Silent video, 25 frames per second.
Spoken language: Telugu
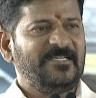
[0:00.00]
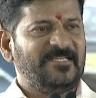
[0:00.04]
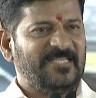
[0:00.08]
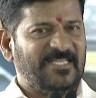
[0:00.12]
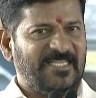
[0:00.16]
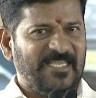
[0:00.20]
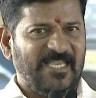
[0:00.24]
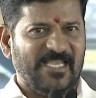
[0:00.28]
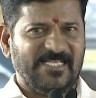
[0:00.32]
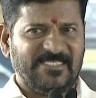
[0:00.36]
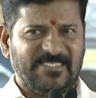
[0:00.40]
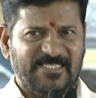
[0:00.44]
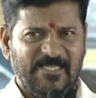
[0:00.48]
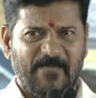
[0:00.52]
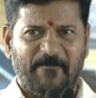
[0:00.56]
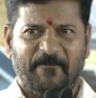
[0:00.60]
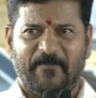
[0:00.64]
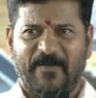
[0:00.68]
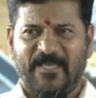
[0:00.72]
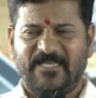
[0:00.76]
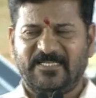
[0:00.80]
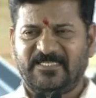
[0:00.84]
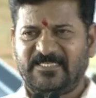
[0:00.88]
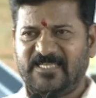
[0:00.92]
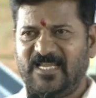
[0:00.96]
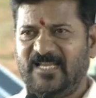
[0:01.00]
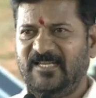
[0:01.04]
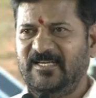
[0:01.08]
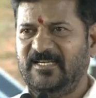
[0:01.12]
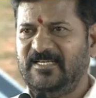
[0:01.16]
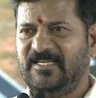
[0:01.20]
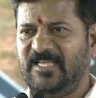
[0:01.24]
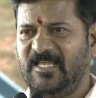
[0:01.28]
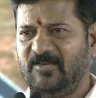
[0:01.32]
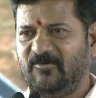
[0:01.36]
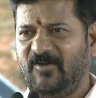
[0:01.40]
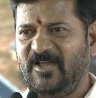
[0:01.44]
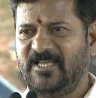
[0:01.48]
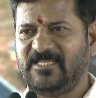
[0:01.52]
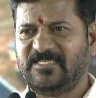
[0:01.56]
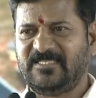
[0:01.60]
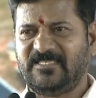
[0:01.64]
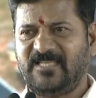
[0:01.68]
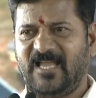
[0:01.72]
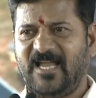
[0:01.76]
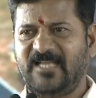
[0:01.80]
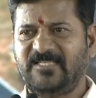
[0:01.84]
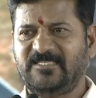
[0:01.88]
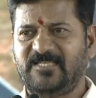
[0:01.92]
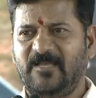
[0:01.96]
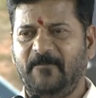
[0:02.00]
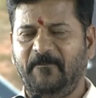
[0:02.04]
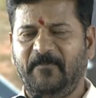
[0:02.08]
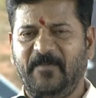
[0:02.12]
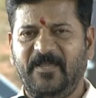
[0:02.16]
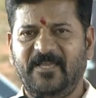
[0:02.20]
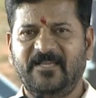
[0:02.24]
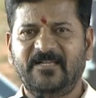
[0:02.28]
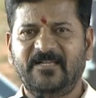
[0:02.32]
డిఎస్సి e పరీక్షల్ని నిర్వహిస్తా అని చెప్పి